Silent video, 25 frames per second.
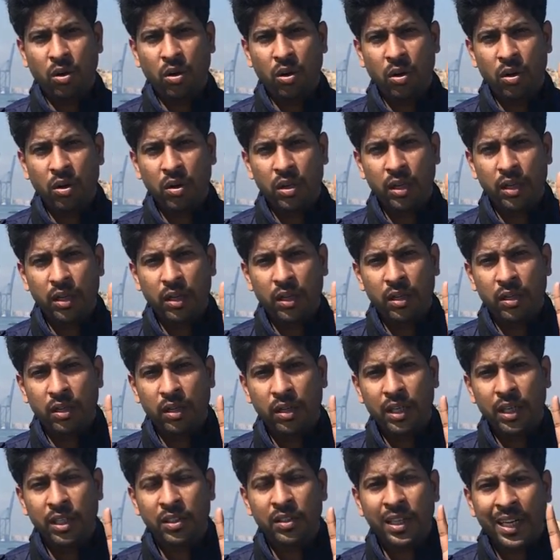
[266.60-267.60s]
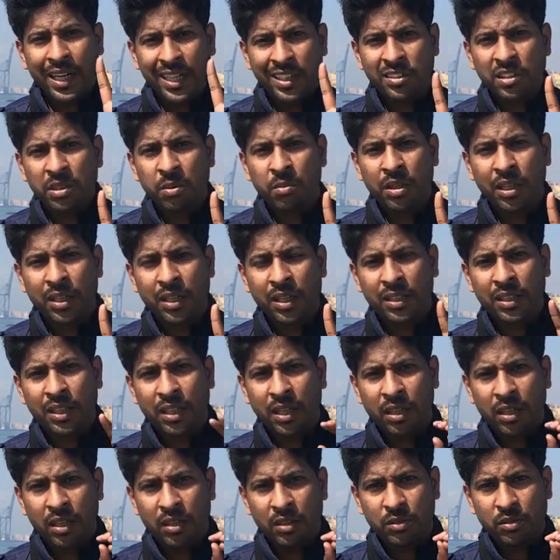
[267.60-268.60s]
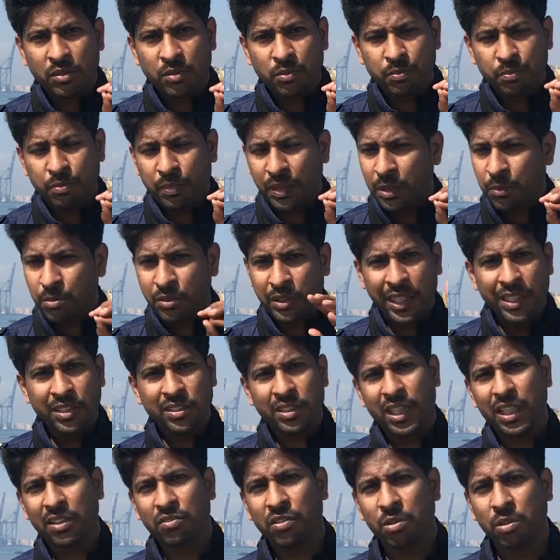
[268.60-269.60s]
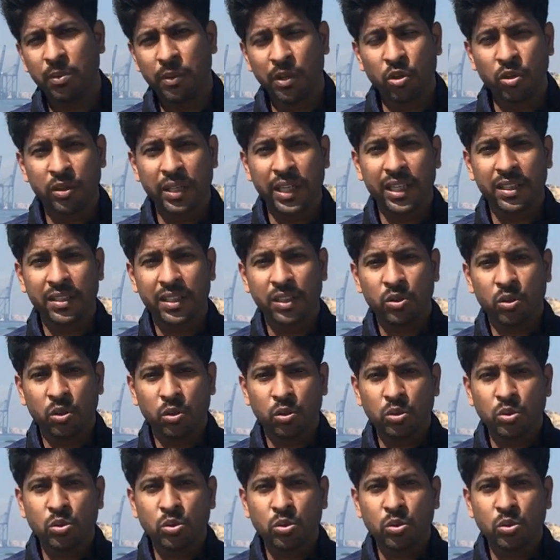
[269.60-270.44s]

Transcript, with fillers: और इतना हैंडसम लग रहा था मतलब सही सेहत गति बिल्कुल ठीक थी तो